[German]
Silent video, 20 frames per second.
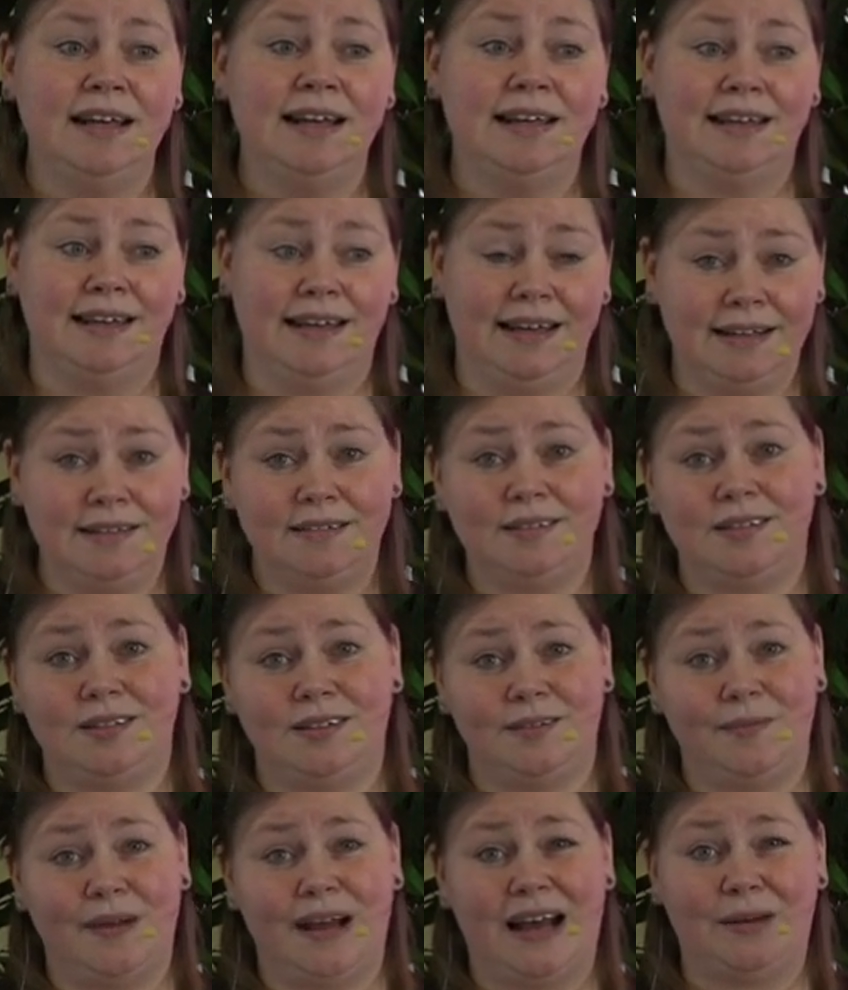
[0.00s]

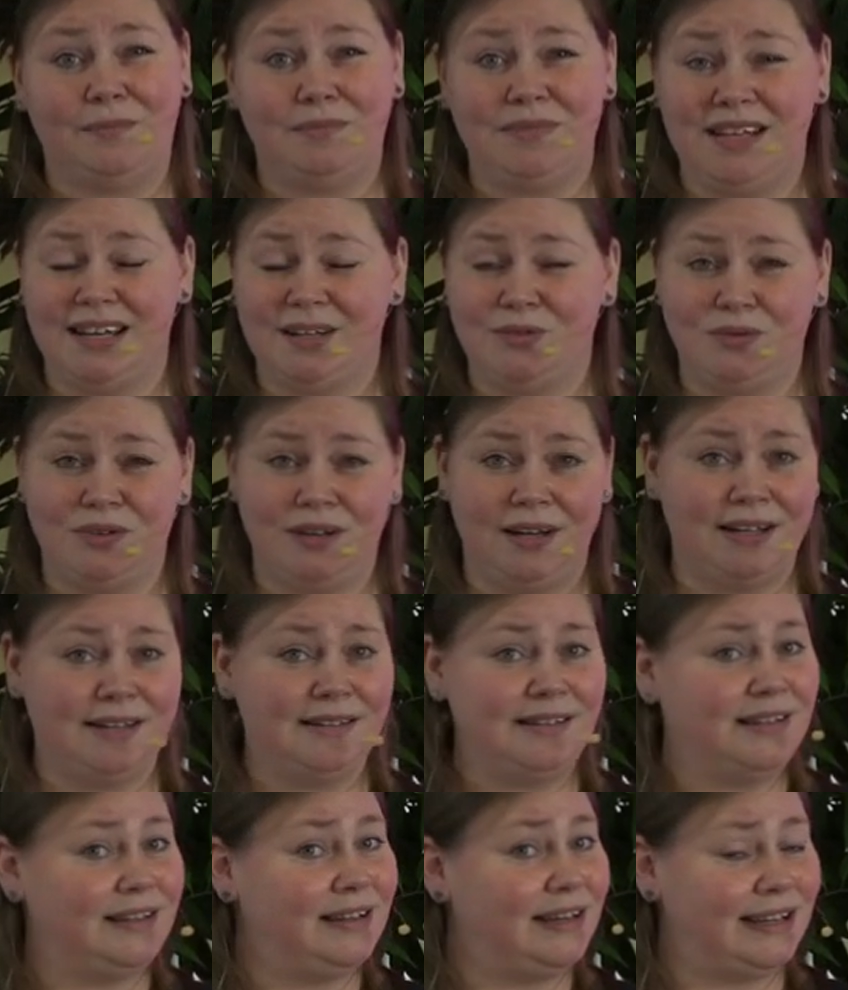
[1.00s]
Jetzt haben Ted und
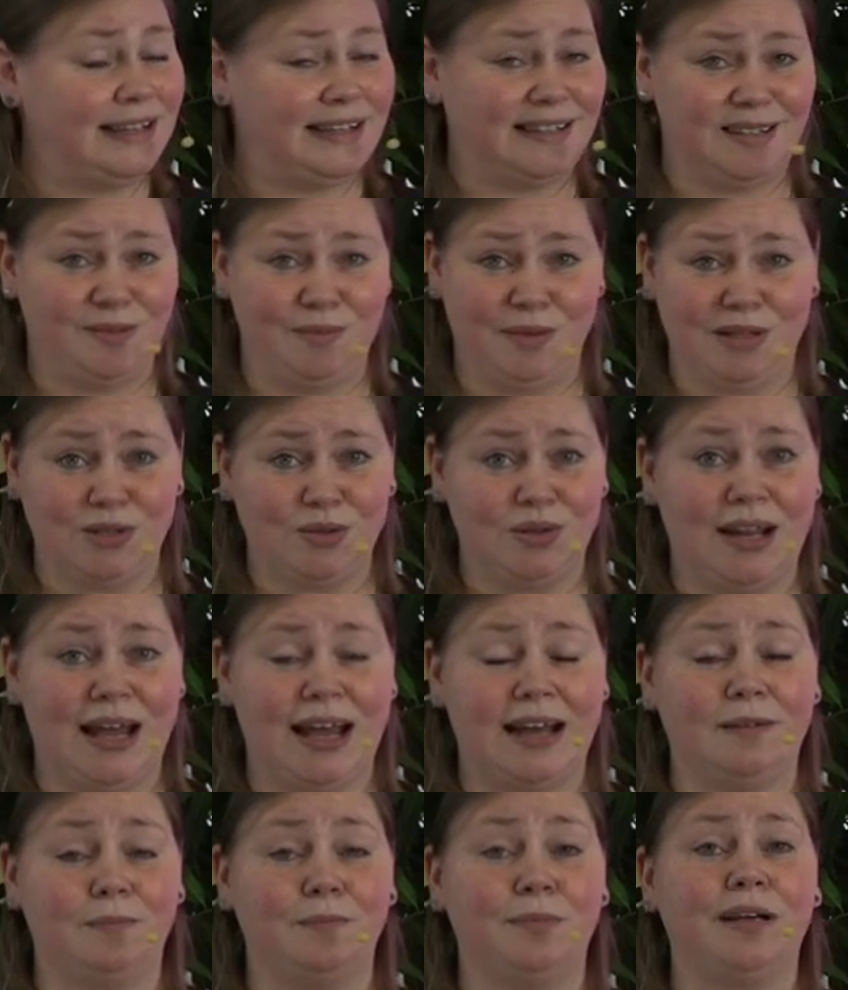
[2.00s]
Nancy nichts mehr zu
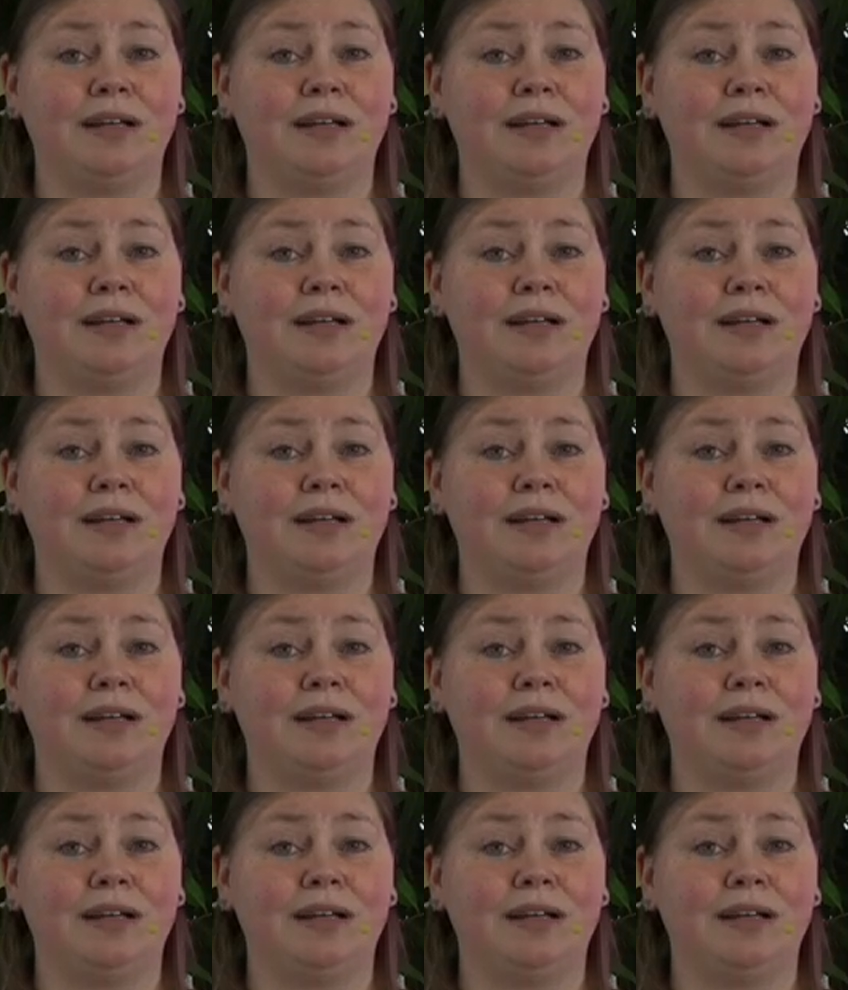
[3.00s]
lachen.